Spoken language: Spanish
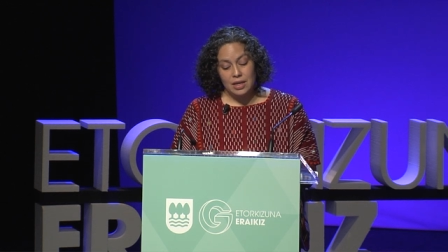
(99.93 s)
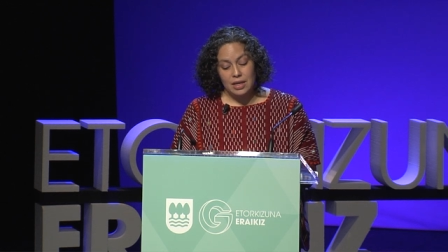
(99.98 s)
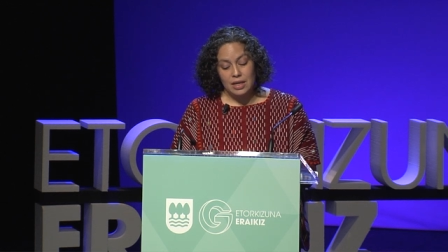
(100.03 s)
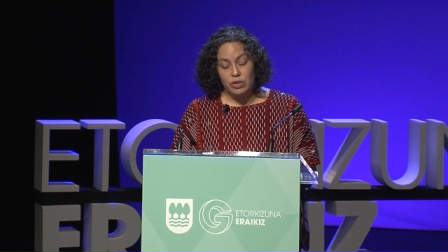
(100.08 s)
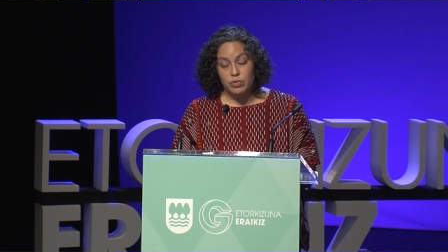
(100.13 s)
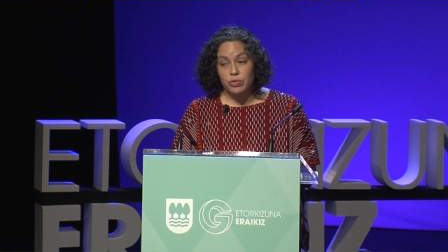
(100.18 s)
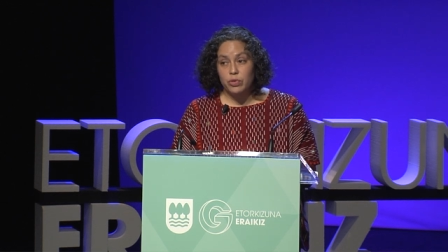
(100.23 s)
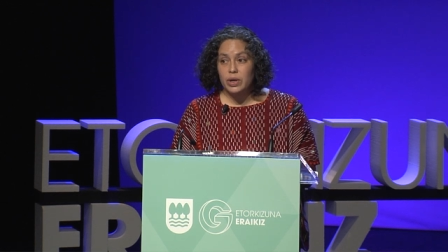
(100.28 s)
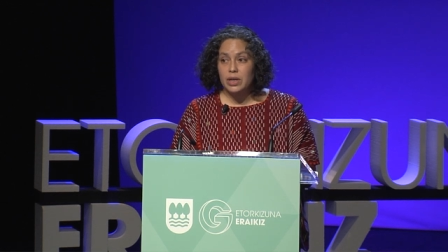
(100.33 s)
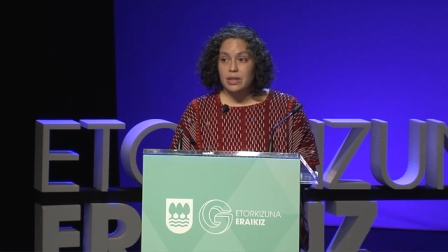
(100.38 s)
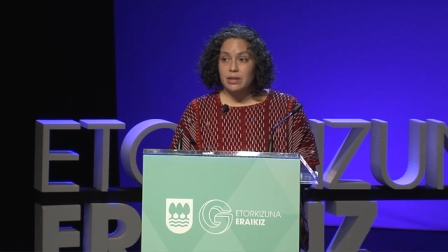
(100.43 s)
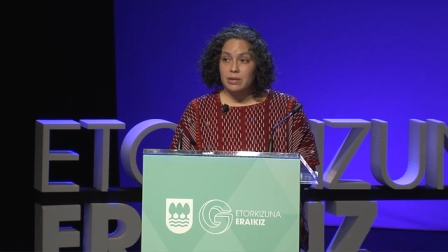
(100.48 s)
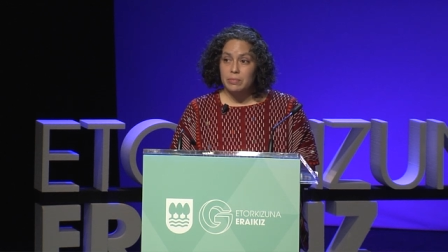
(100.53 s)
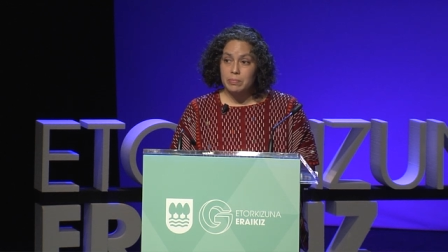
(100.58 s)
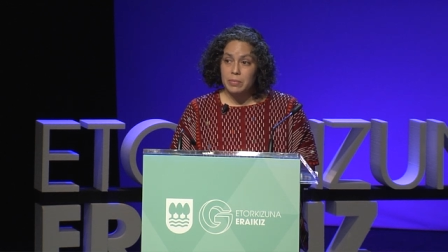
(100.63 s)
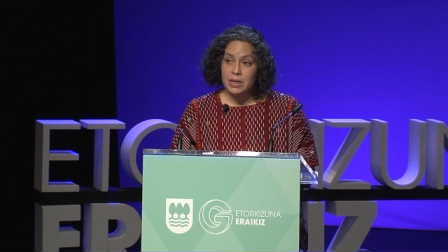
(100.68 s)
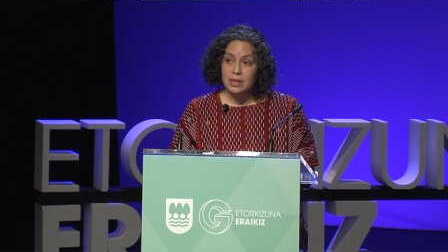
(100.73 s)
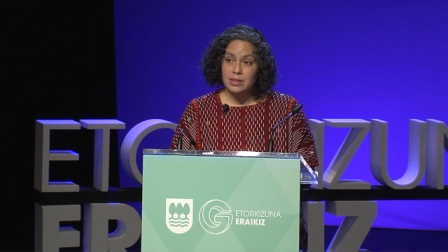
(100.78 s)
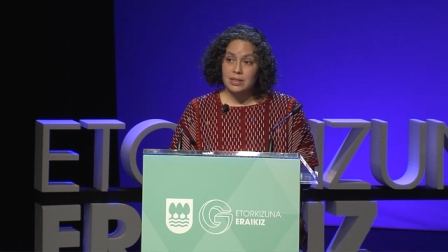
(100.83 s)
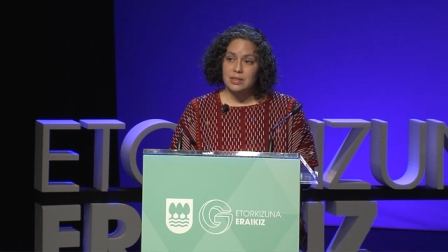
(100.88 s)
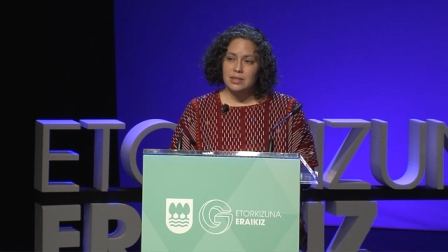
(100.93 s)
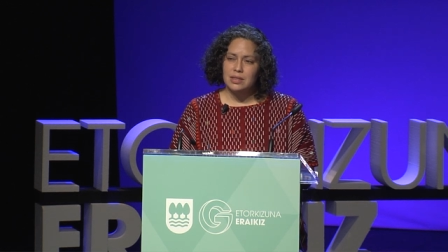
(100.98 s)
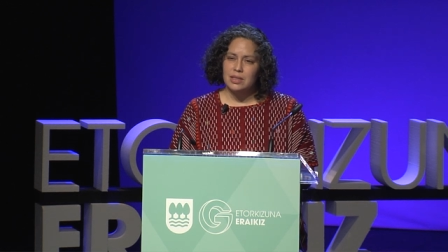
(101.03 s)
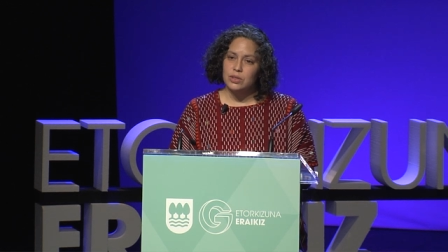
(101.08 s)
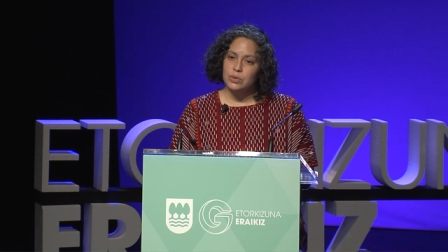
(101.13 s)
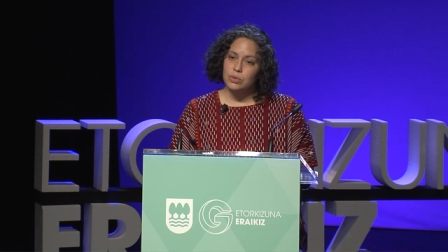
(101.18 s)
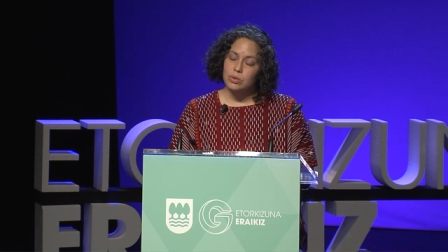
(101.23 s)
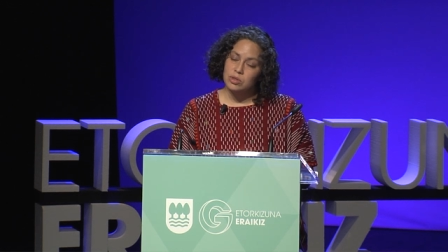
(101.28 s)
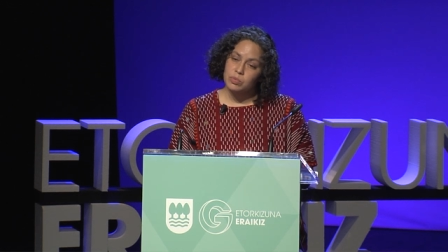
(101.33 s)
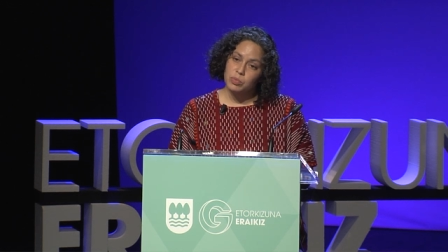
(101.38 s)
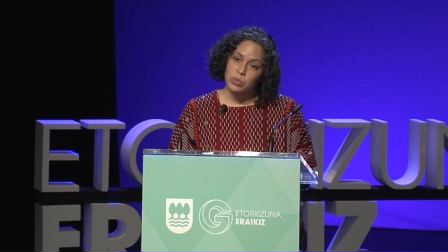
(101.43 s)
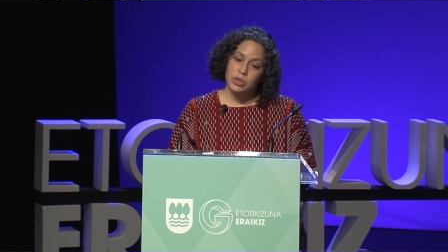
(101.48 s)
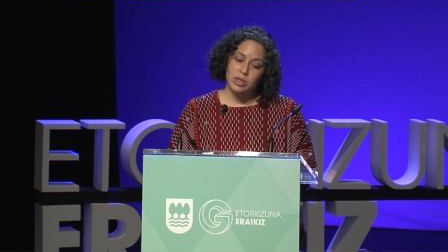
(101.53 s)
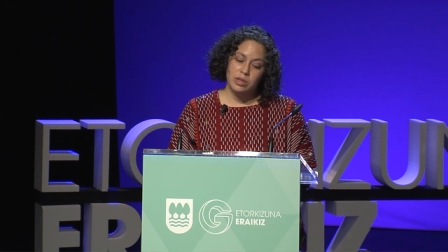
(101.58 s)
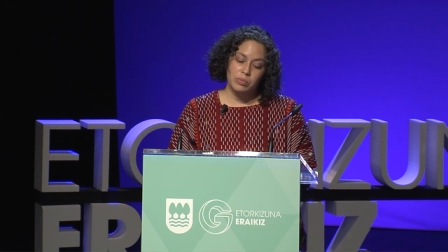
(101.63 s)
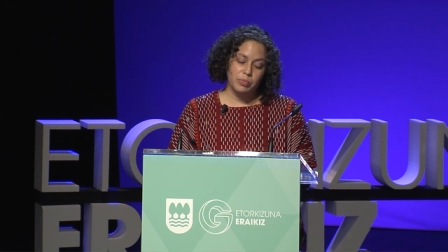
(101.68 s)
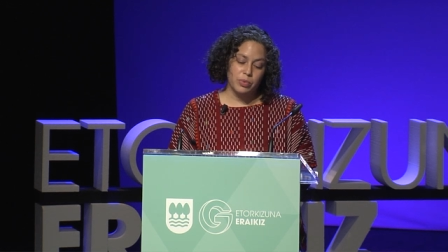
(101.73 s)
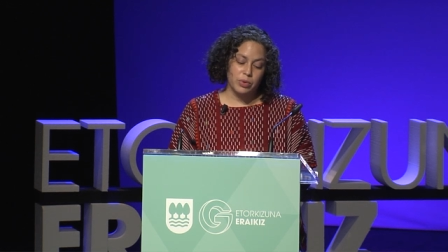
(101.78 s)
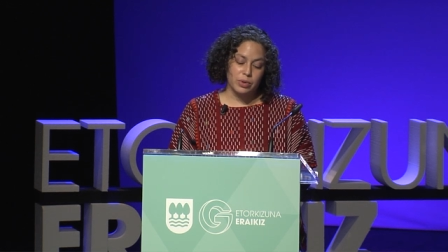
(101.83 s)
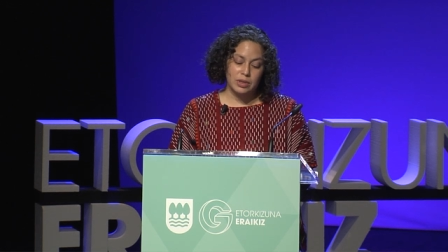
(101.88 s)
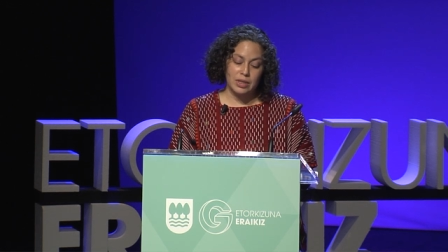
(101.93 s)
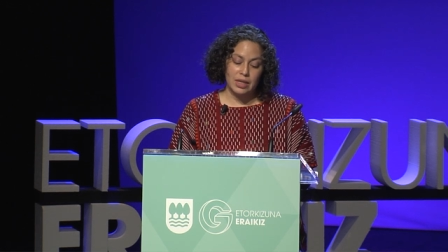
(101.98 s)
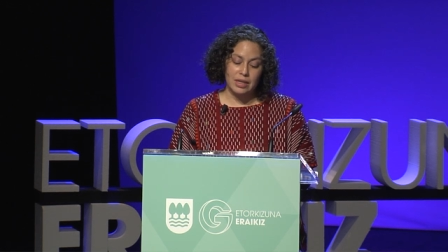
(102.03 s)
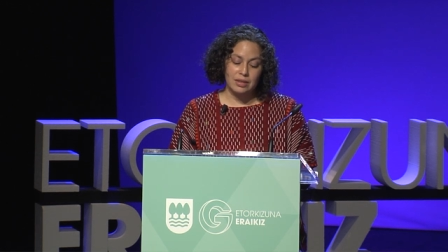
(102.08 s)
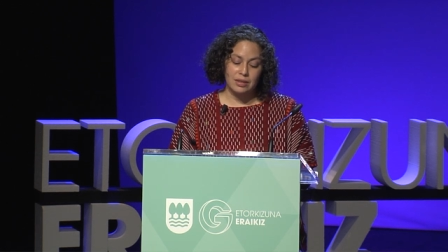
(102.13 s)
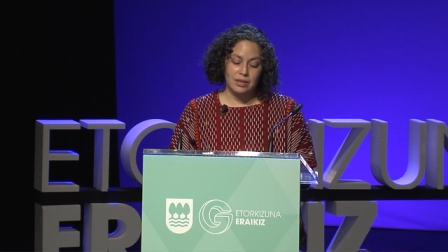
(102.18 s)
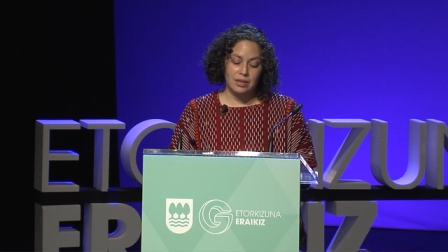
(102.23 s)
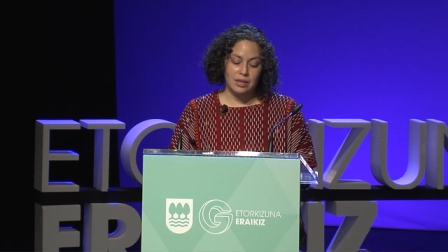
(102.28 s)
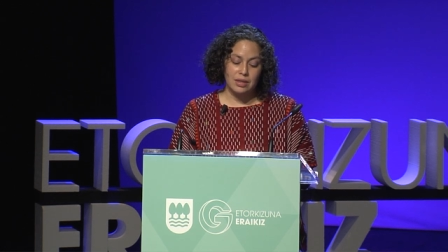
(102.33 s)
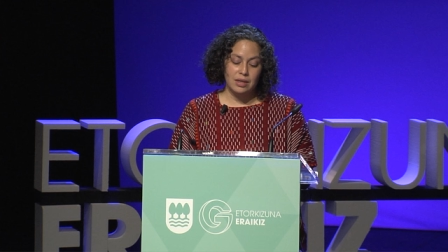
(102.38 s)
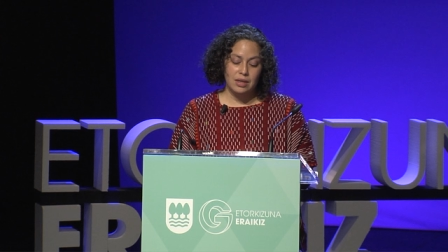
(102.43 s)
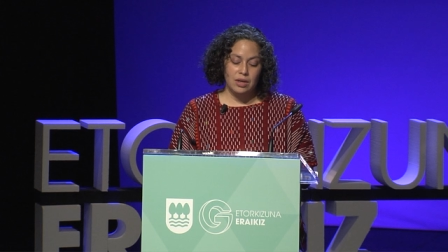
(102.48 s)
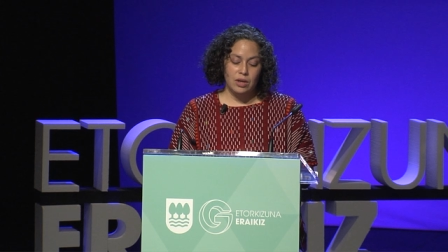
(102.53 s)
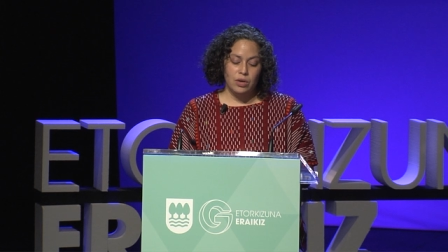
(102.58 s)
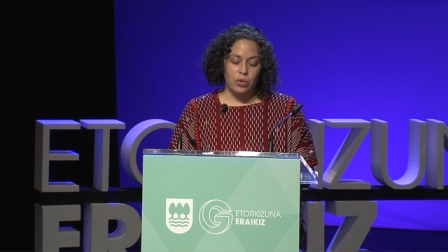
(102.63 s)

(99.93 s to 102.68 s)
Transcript: Y fue además, y esto es muy importante,